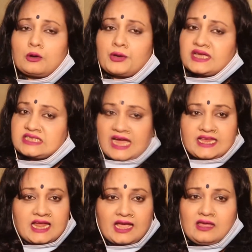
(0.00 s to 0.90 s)
হয়ে যাই
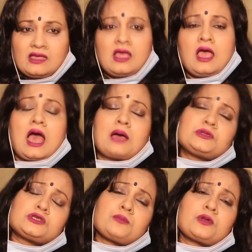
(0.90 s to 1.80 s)
নাই আমি
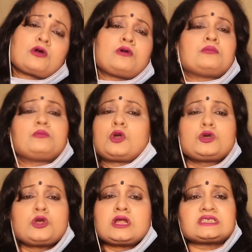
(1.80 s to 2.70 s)
সব রকম
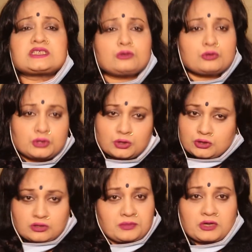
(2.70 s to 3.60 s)
মনোটনাস কোনো
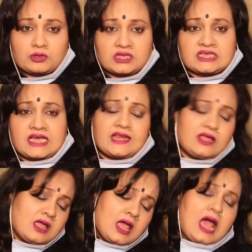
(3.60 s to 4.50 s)
চরিত্র আমি করতে চাই
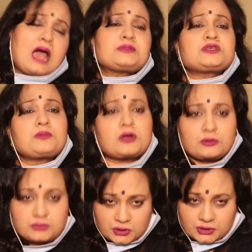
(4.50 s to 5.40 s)
নাই আমি সব
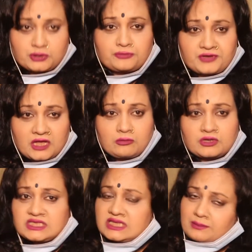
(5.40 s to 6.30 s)
রকম চরিত্রে অভিনয়
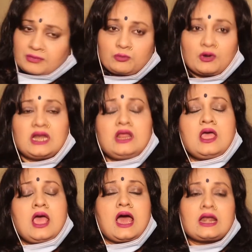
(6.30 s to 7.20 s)
করেছি নাম্বার ওয়ান
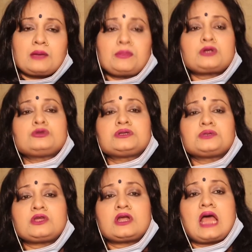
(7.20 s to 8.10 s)
আর নাম্বার টু
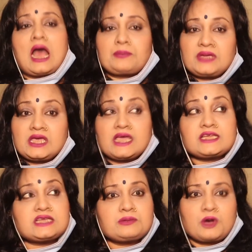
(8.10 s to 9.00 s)
যেমন ধরেন আমি
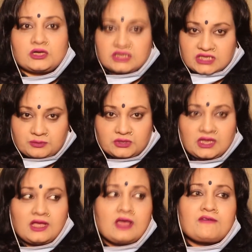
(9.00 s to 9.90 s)
এশিয়া মহাদেশের মধ্যে
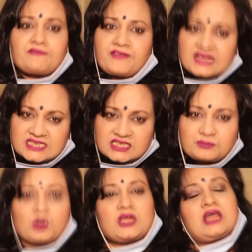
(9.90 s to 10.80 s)
ফার্স্ট
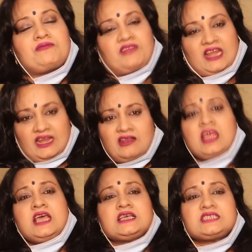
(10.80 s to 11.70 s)
মহিলা ভিলেন
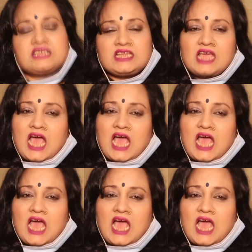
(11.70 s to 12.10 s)
যিনি